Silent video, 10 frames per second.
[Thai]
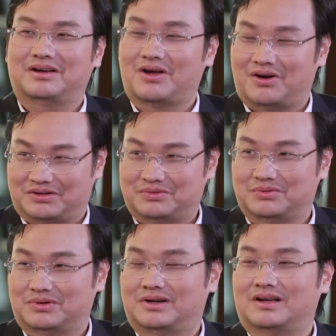ก็ลองดู
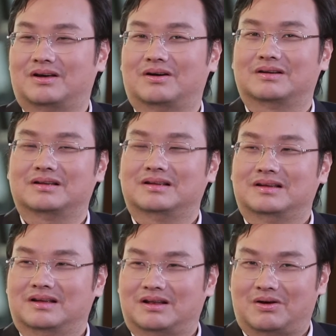ก็ลอง
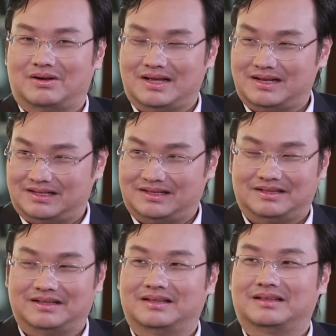ลองเล่น
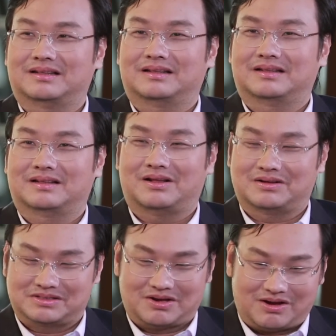ลอ
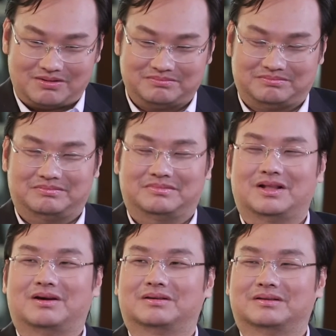งซ้อม
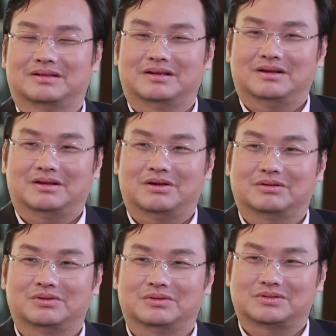ลอง ลอง
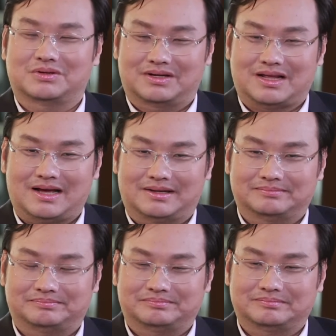ดูจนกระทั่ง
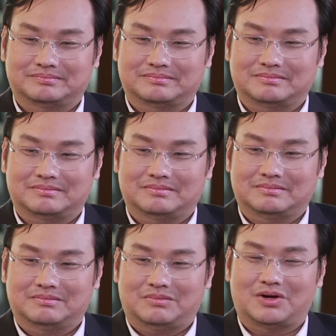
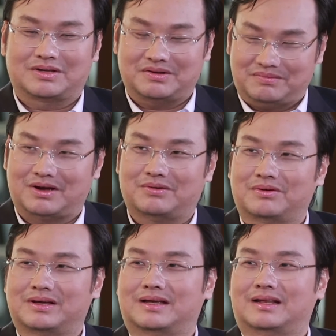พอคิดว่าโอ
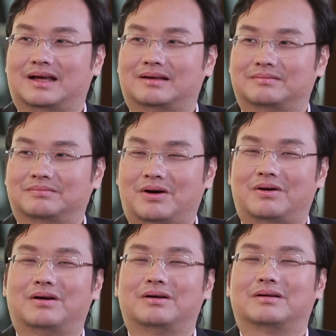เคละพอ
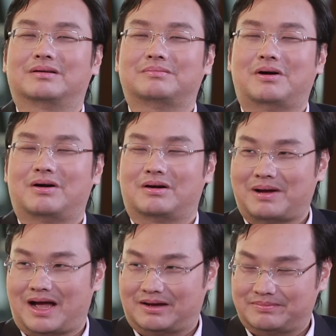พ่อก็
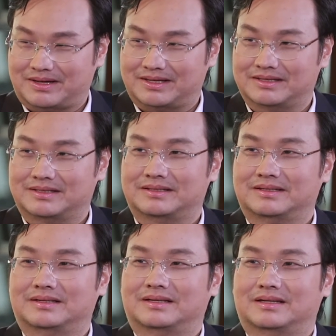พาเข้าไป
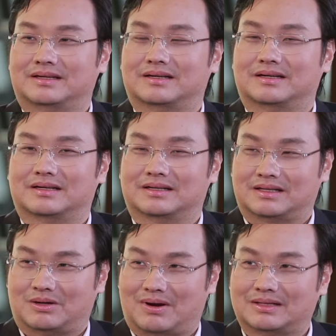
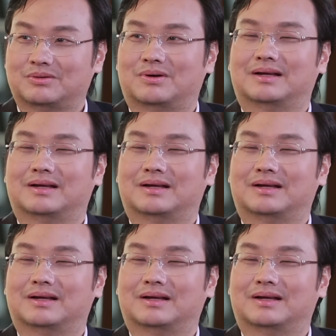ถวายตัว